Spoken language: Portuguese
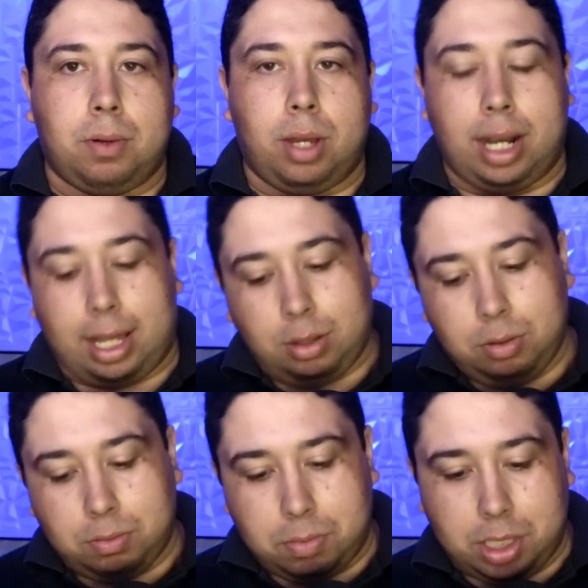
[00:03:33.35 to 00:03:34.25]

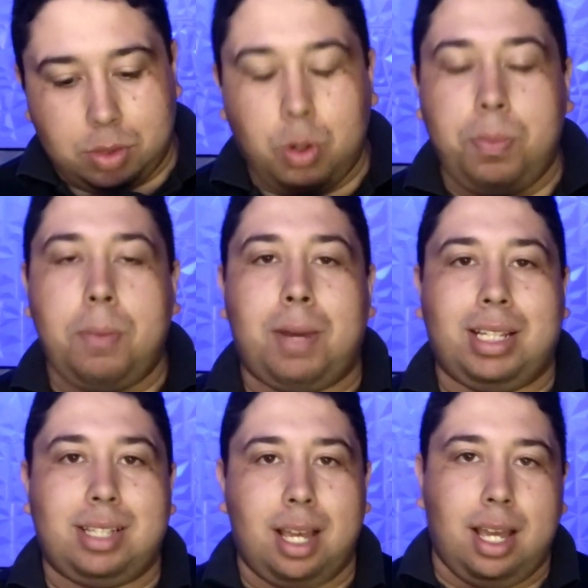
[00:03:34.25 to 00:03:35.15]
Renato, me desculpe,
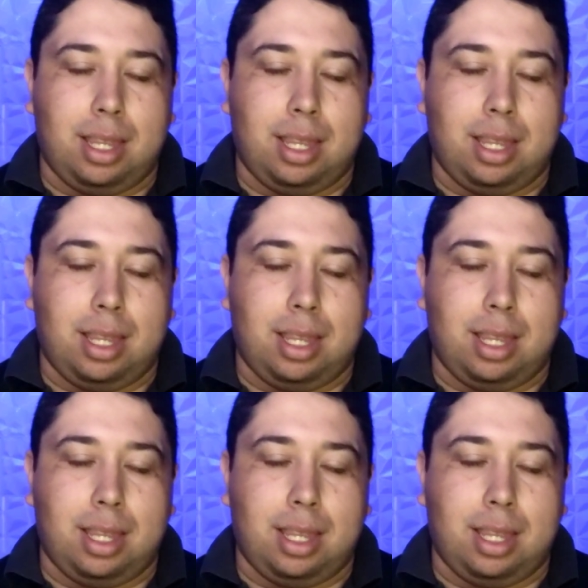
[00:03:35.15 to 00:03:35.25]
mas